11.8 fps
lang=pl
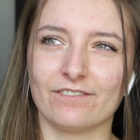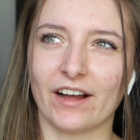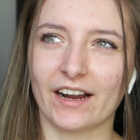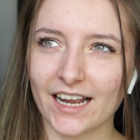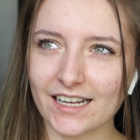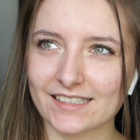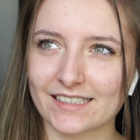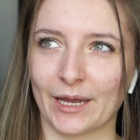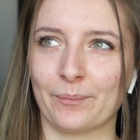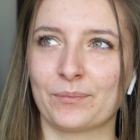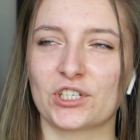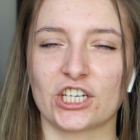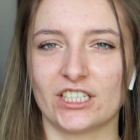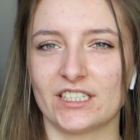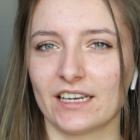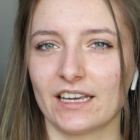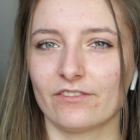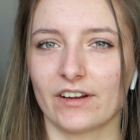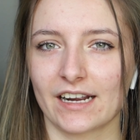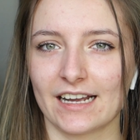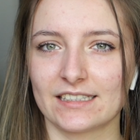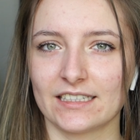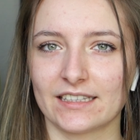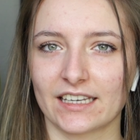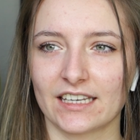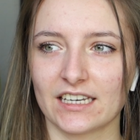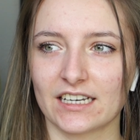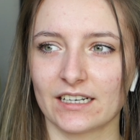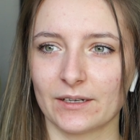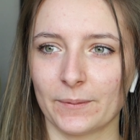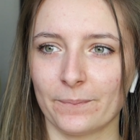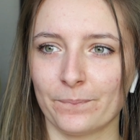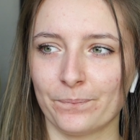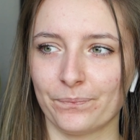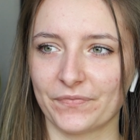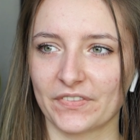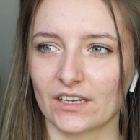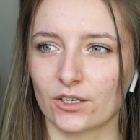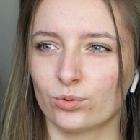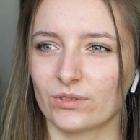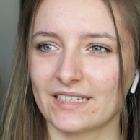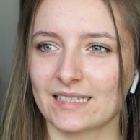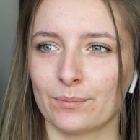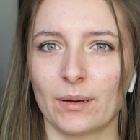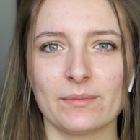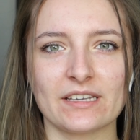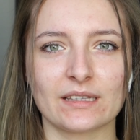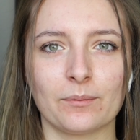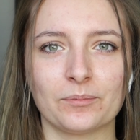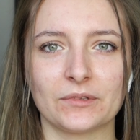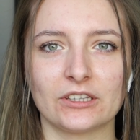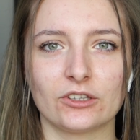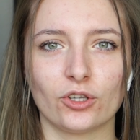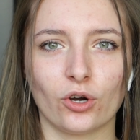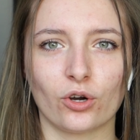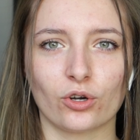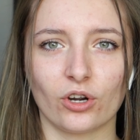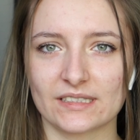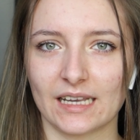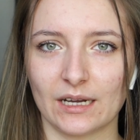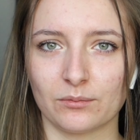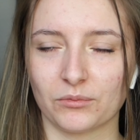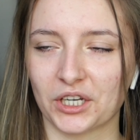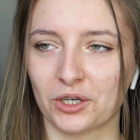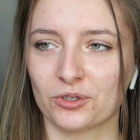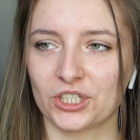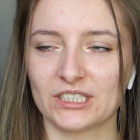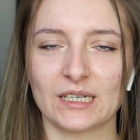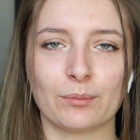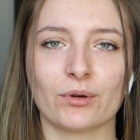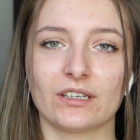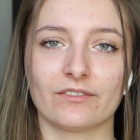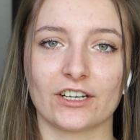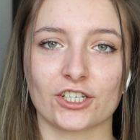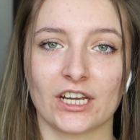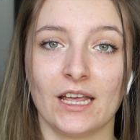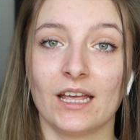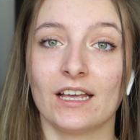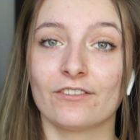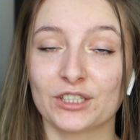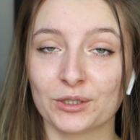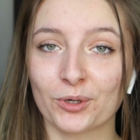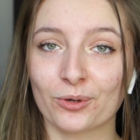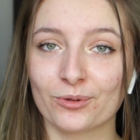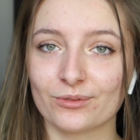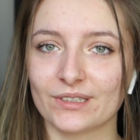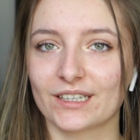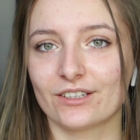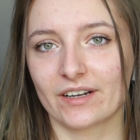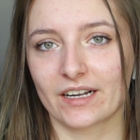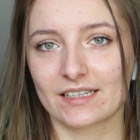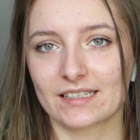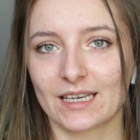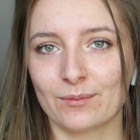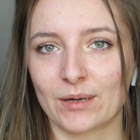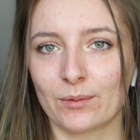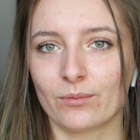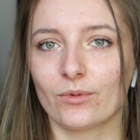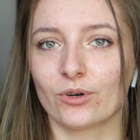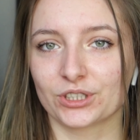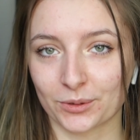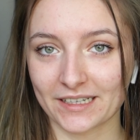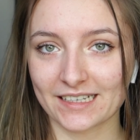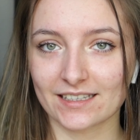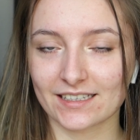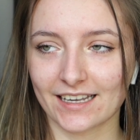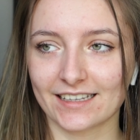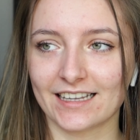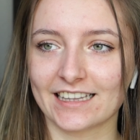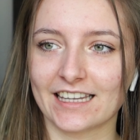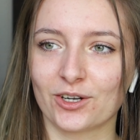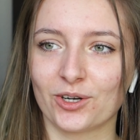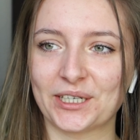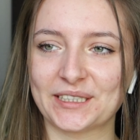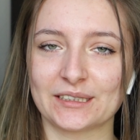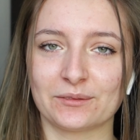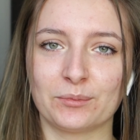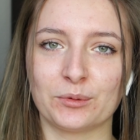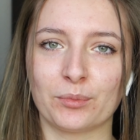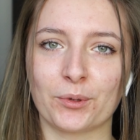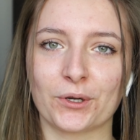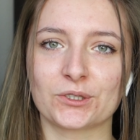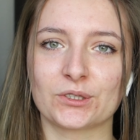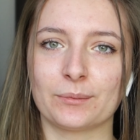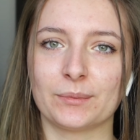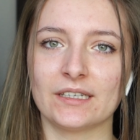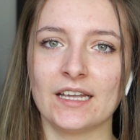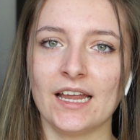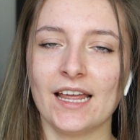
wakacje, przeżycie wakacji takich, mm, które zapamiętam do końca mojego życia, ponieważ w tym roku na te wakacje mam osiemnastkę, dlatego chciałabym po prostu, aby